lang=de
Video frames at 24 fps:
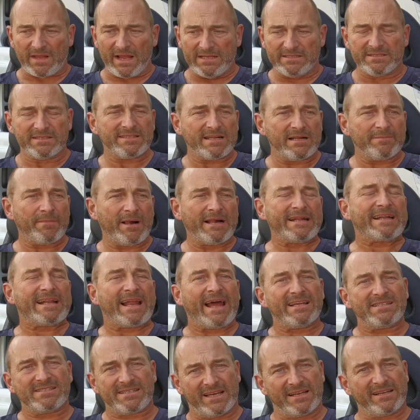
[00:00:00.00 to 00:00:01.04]
es ist halt mal ein
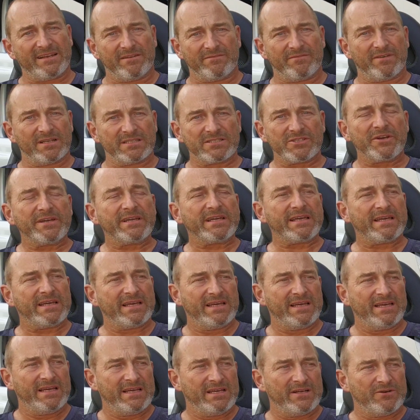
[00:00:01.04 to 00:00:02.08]
Kleinserienfahrzeug
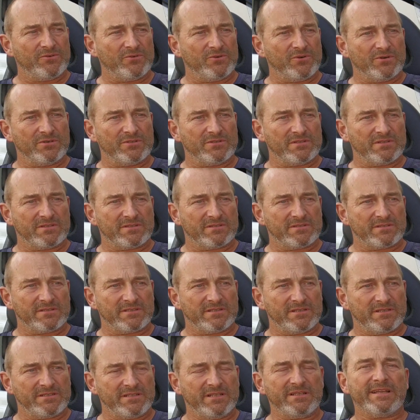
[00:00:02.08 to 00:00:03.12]
und
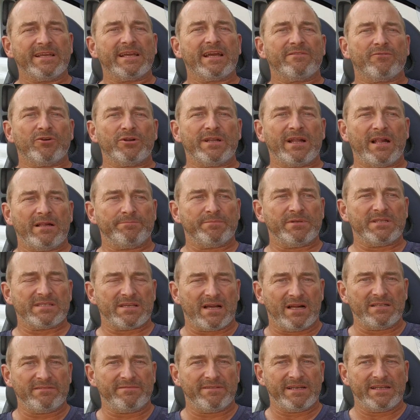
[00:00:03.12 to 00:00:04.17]
äh, die Dinger wollen halt
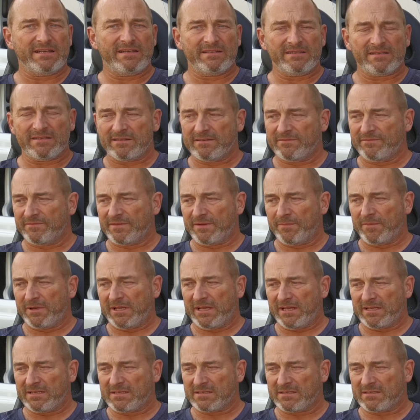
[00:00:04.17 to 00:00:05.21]
bezahlt werden. Wenn man
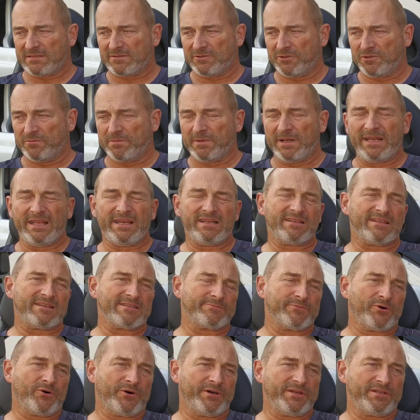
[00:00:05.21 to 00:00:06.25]
jetzt sich überlegt, dass
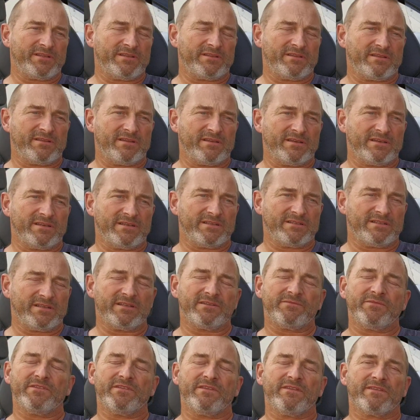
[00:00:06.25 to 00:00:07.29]
man heute äh, die
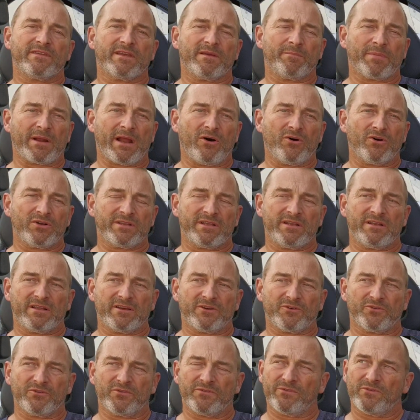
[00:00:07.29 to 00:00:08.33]
Twizzys gebraucht in der
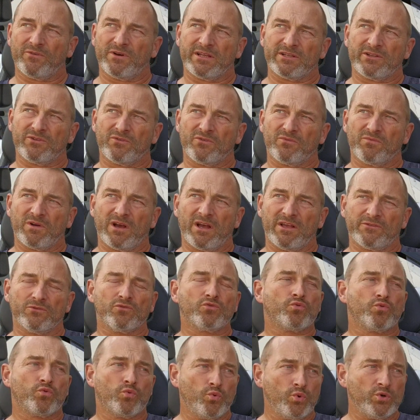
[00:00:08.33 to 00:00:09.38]
Größenordnung, also
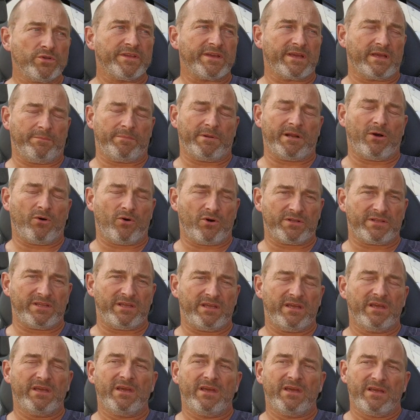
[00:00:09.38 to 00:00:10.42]
gute gebrauchte,
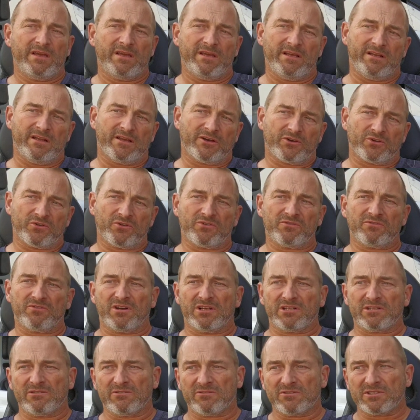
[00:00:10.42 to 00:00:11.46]
in der
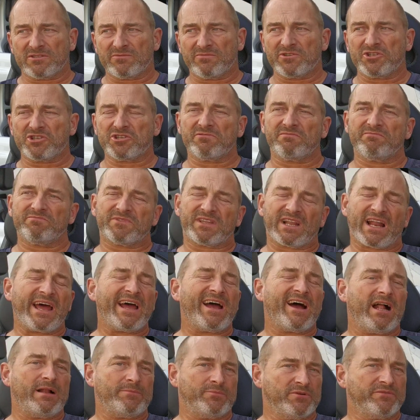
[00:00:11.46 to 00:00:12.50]
Größenordnung zwischen
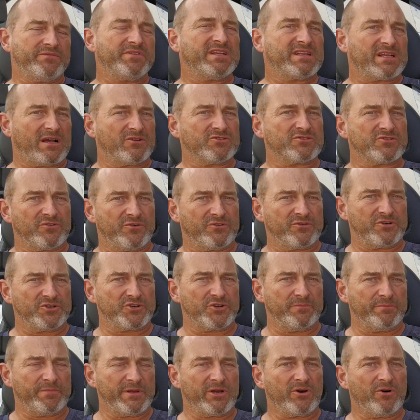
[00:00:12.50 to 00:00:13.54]
3.500 und 4.000 Euro
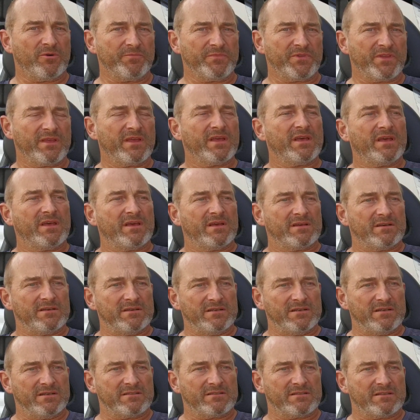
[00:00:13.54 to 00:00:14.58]
schon bekommt,
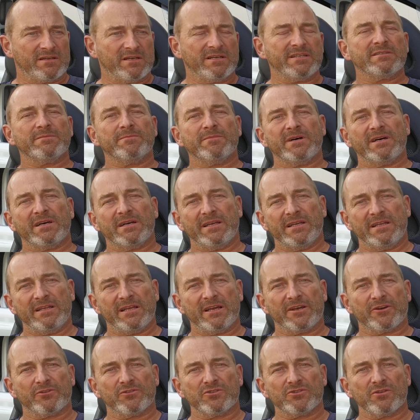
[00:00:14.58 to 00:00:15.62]
äh, da ist man in
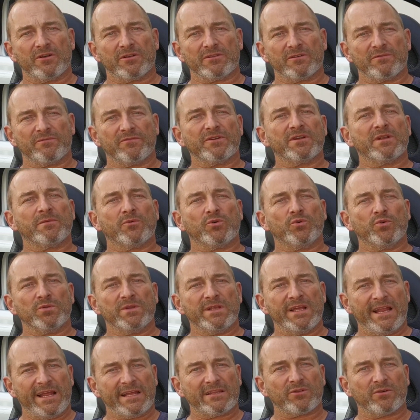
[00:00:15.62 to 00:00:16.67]
der Größenordnung von einem guten
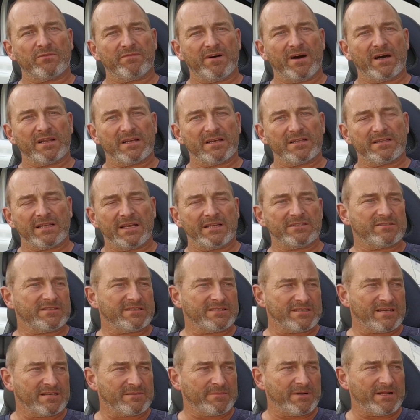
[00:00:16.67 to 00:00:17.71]
Elektrofahrrad. Also
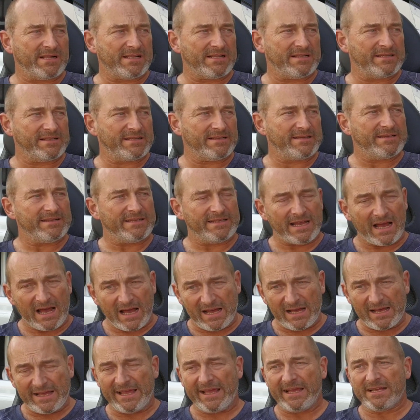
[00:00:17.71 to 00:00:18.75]
ich sage mal,
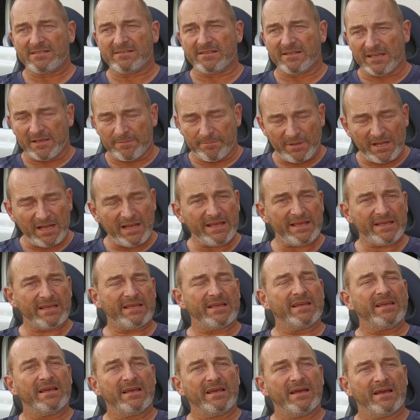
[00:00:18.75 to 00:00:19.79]
ja, er ist nicht billig,
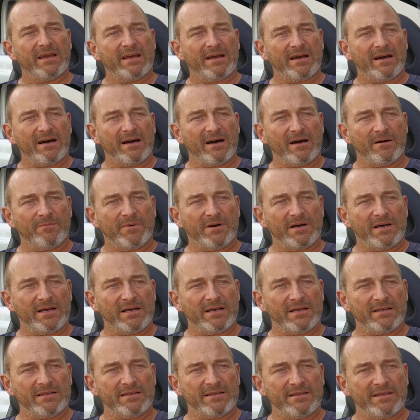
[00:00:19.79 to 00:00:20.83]
aber
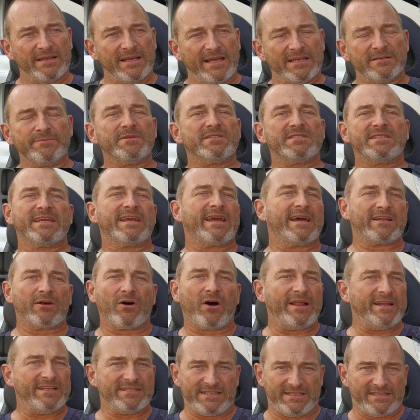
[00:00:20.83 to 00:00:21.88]
er ist mit Sicherheit
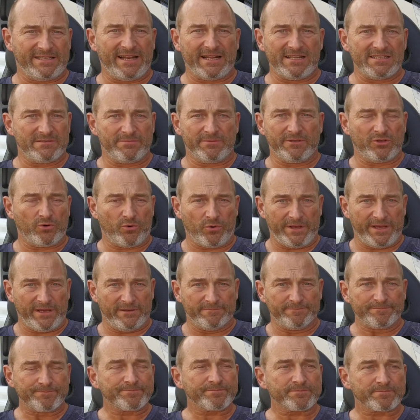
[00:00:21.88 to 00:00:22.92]
auch alles andere als wie teuer.
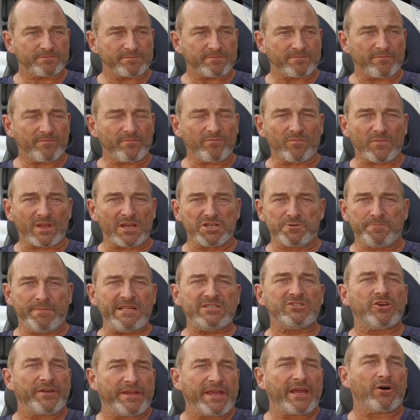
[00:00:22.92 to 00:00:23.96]

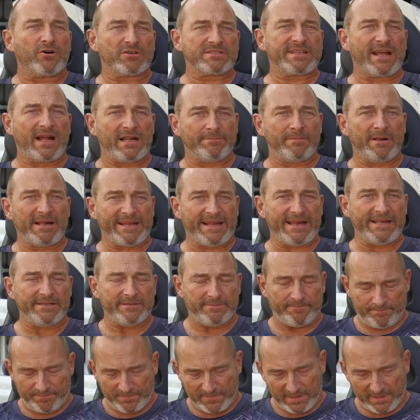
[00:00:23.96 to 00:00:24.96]
Spielzeuge kosten halt mal Geld.